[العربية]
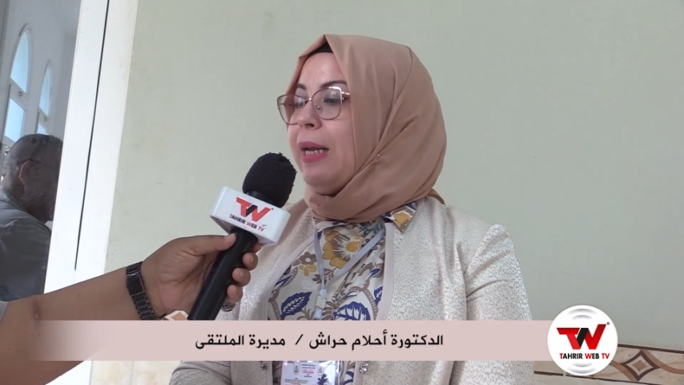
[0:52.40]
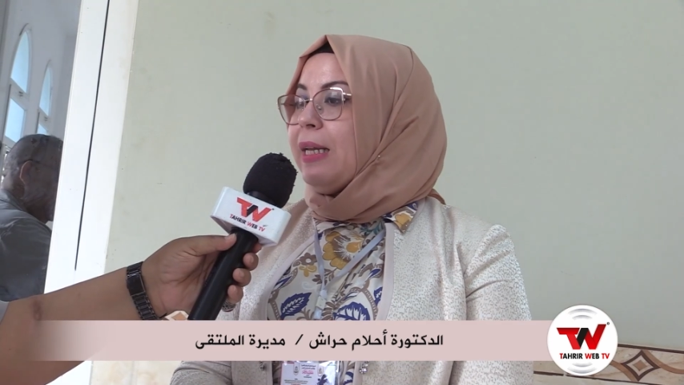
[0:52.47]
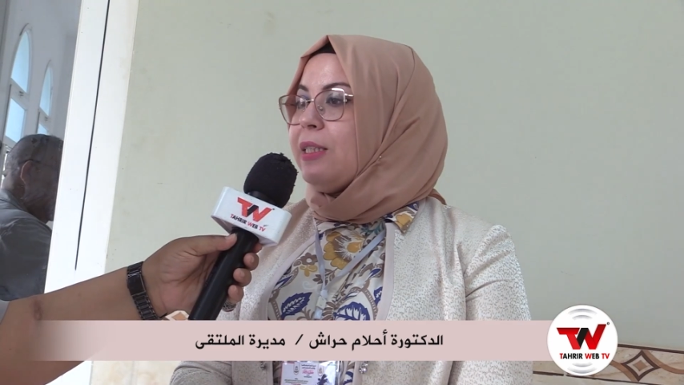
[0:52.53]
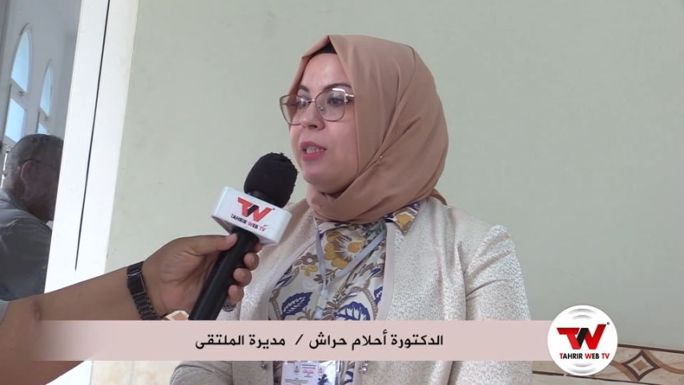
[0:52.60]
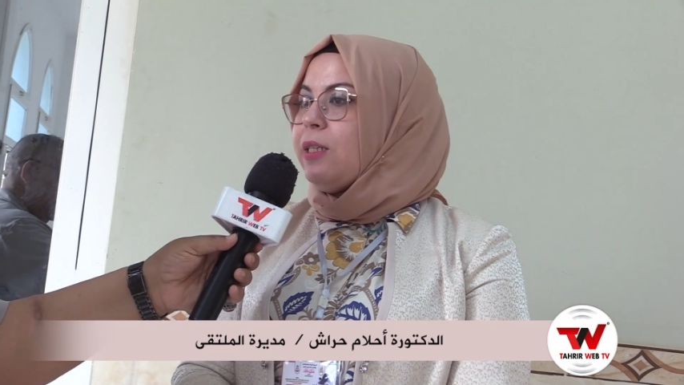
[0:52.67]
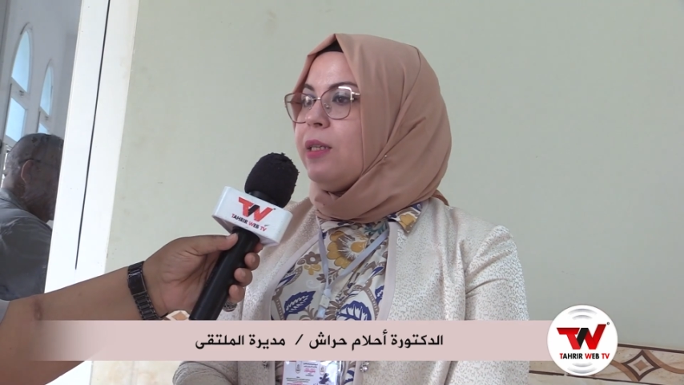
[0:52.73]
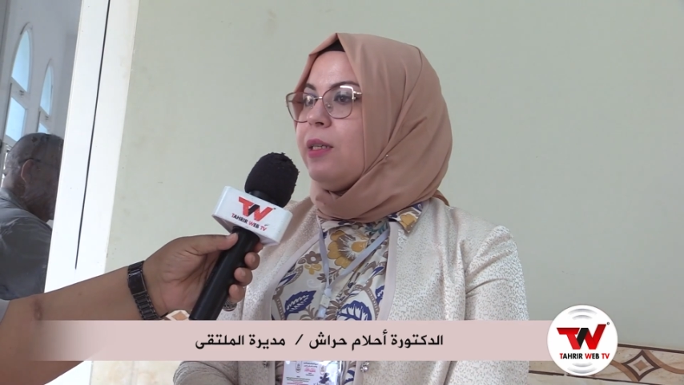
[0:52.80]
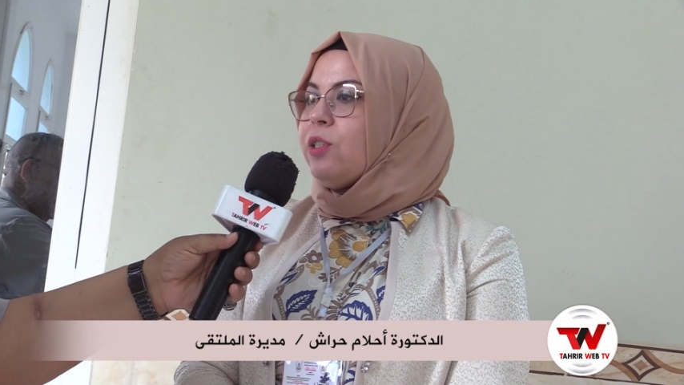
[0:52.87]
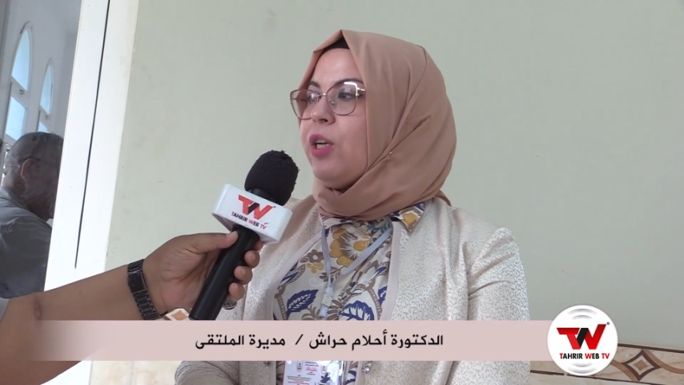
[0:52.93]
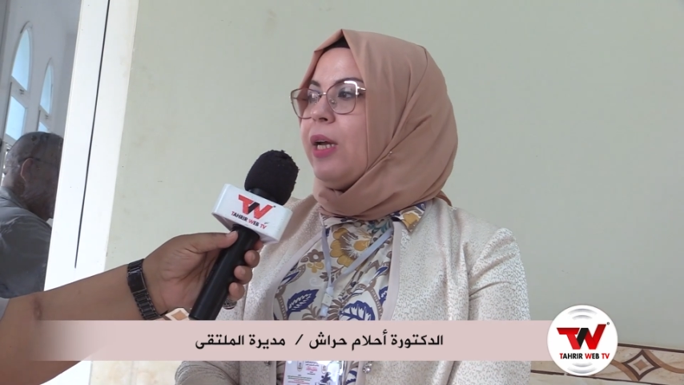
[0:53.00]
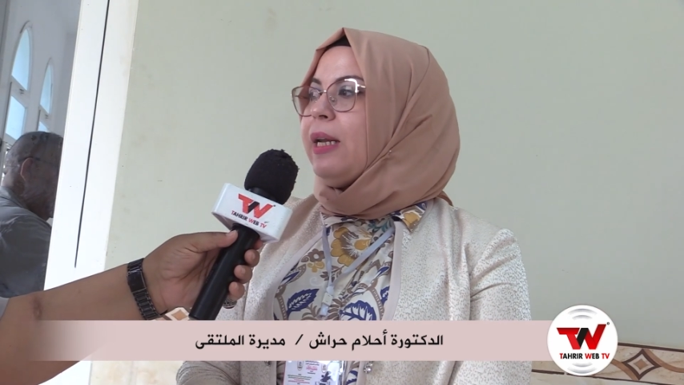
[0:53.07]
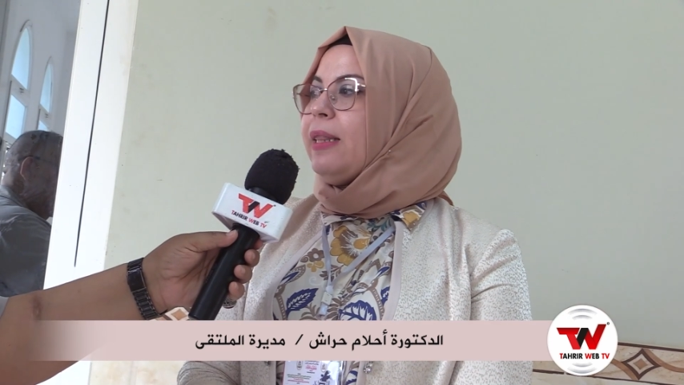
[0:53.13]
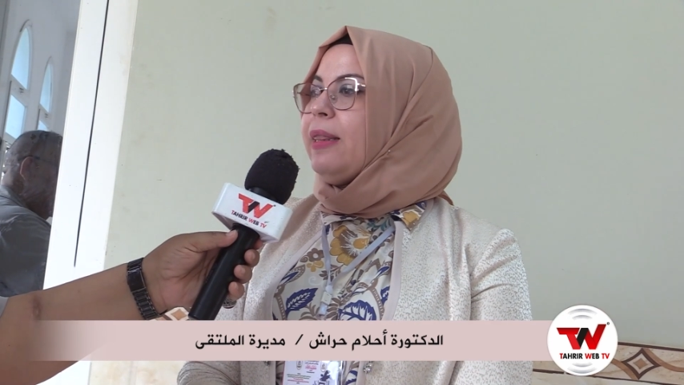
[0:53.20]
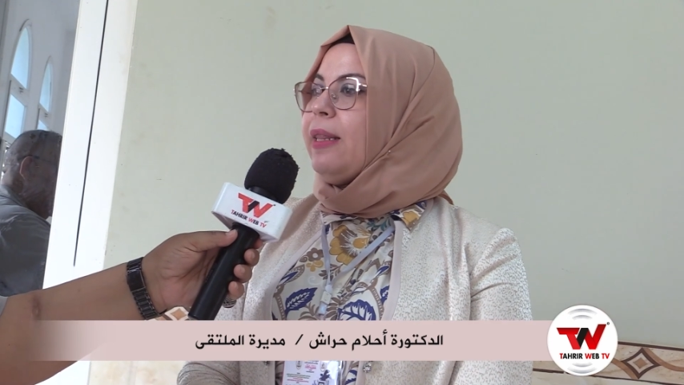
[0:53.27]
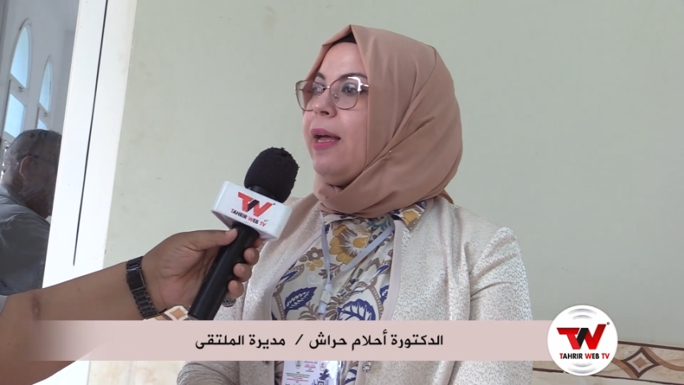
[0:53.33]
التي
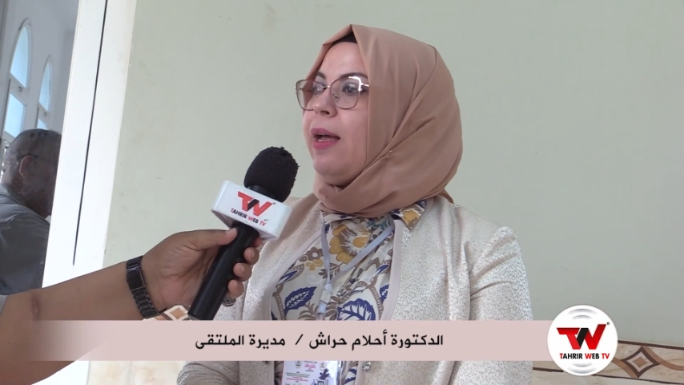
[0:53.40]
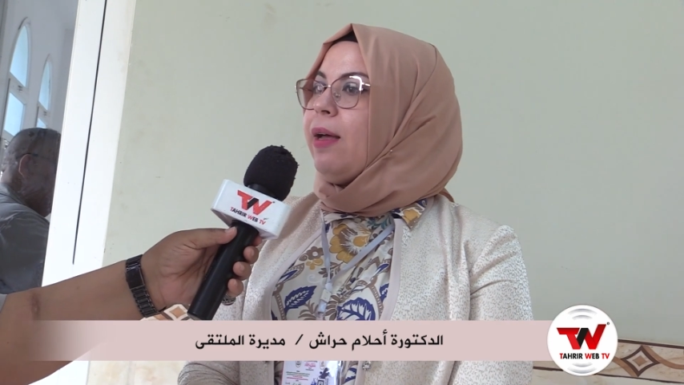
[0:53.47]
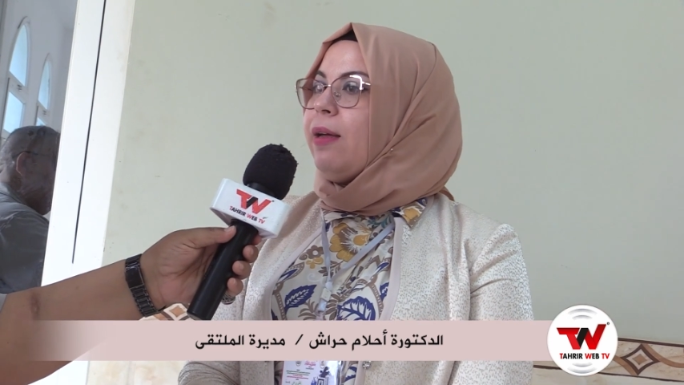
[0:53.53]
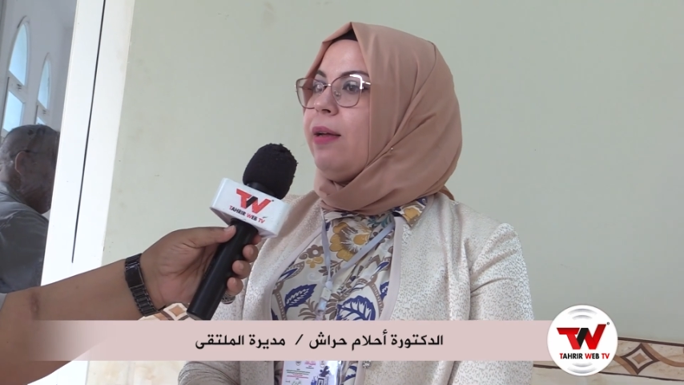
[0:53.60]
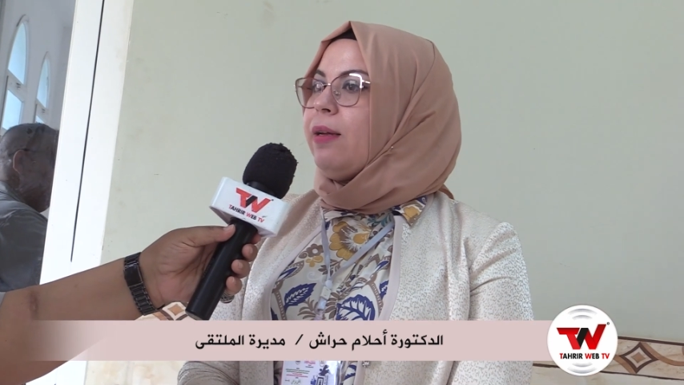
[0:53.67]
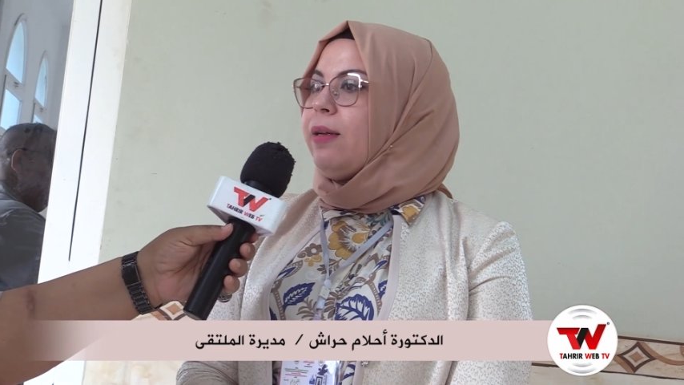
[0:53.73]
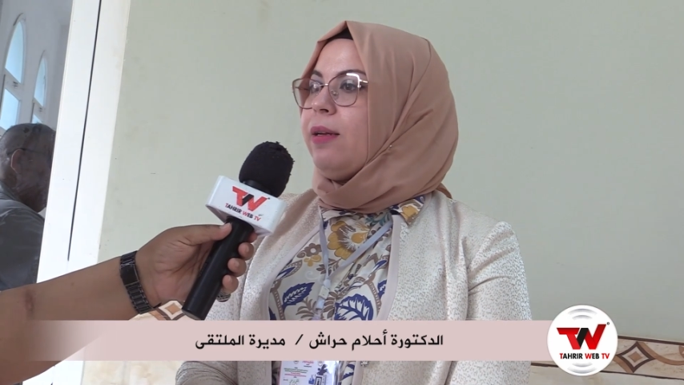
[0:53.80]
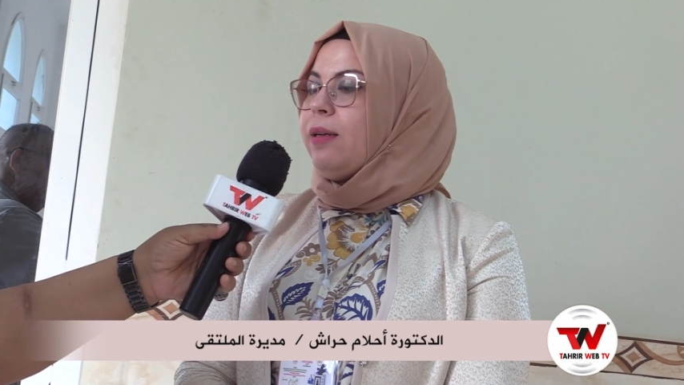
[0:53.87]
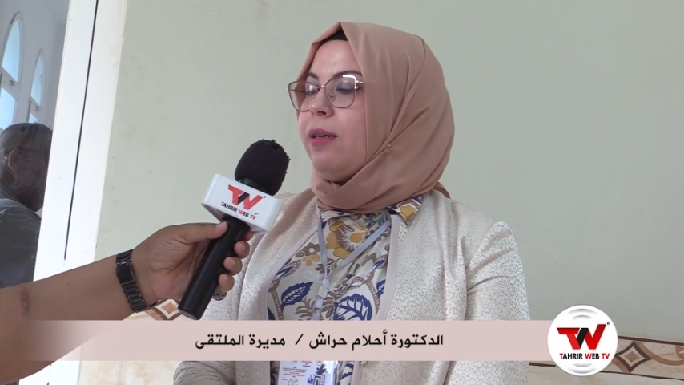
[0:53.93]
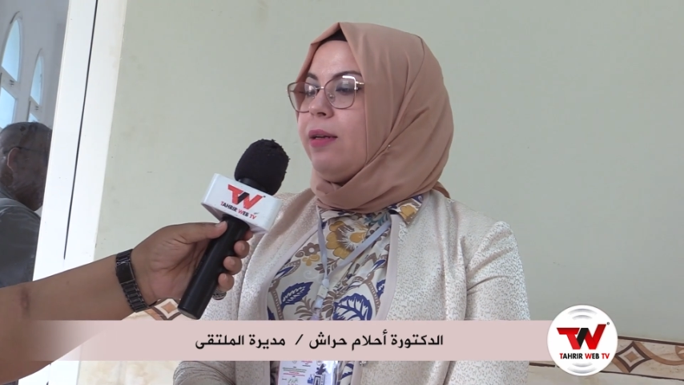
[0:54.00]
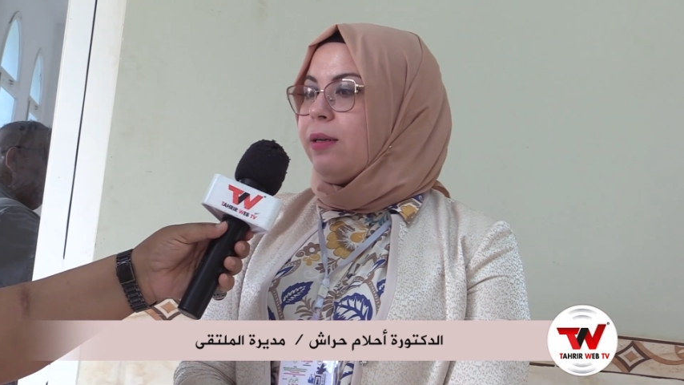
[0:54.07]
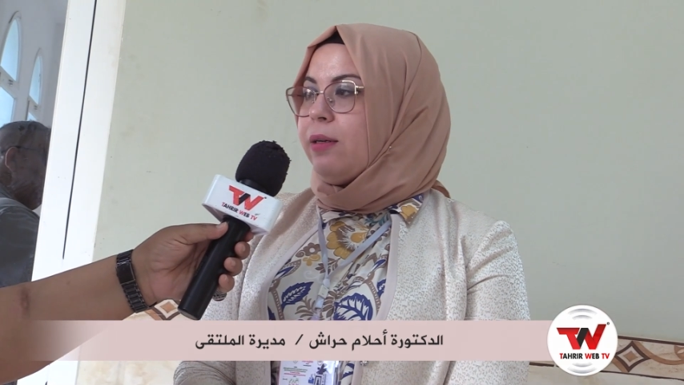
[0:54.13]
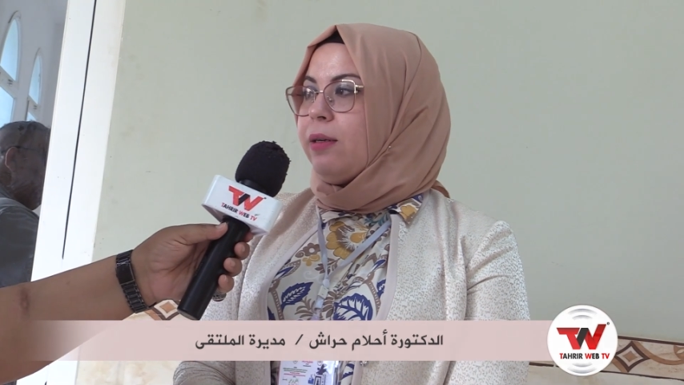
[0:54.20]
جعلتنا آه،